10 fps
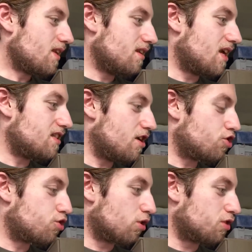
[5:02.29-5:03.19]

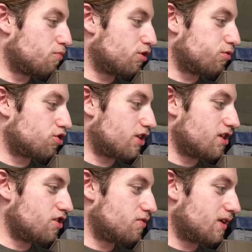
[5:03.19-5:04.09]
Надеюсь, что-то будет лучше.
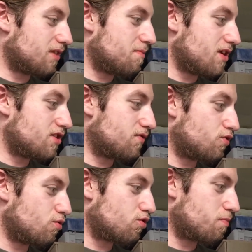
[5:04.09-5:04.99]
Надеюсь, в этом месяце
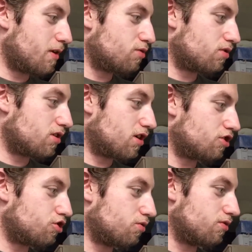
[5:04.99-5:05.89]
все уже пойдет
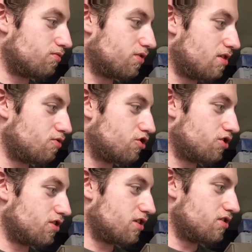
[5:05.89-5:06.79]
хорошо. Ну, я
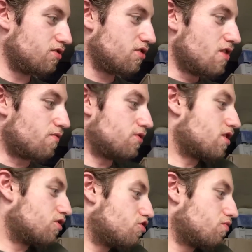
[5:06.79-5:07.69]
очень надеюсь. Вроде
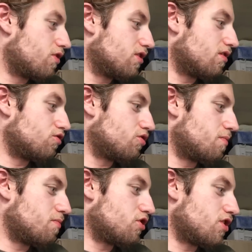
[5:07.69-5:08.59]
как ничего не должно
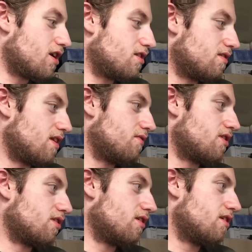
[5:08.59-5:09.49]
помешать,
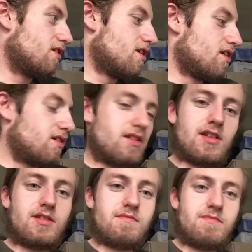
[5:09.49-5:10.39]
наверное.
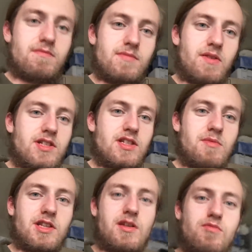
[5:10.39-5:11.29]
Ладно. Давайте,
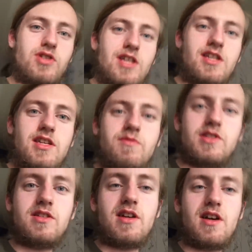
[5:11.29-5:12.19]
ребята, я не буду
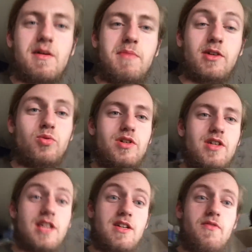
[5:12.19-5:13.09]
затягивать. Я пойду
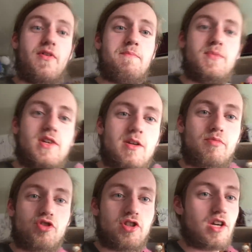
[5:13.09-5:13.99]
играть в вампира,
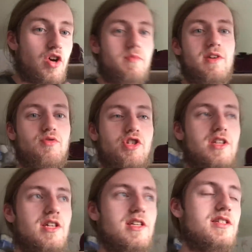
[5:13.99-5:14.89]
потому что игра у меня уже
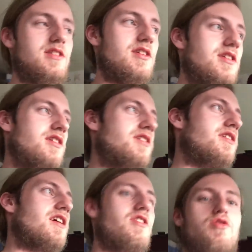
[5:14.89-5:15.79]
есть, и
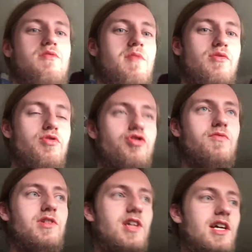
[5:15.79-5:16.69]
я ее не могу еще
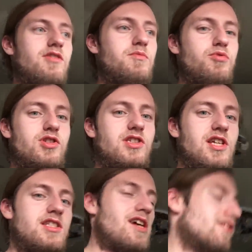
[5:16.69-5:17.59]
выкладывать, потому что
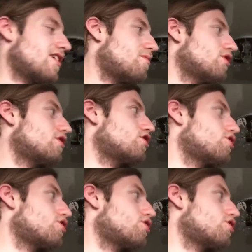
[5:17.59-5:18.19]
знаете, как это работает?